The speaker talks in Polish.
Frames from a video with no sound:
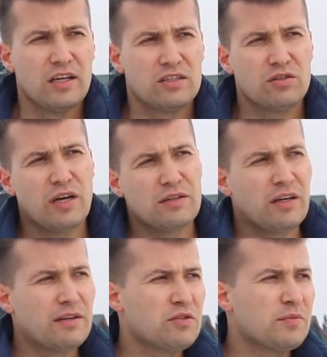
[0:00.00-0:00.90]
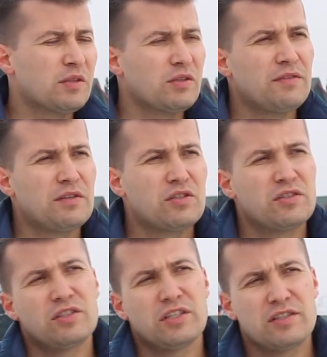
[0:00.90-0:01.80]
słuchaj, no ale w sumie to nie wiem, czy
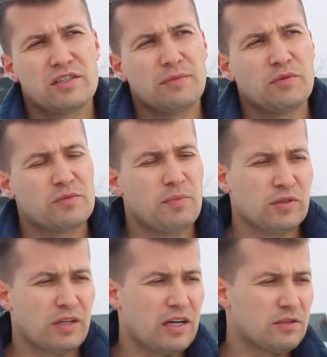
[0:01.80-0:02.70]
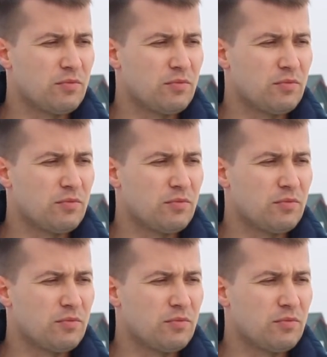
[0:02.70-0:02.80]
Ty się chcesz ze mną spotkać,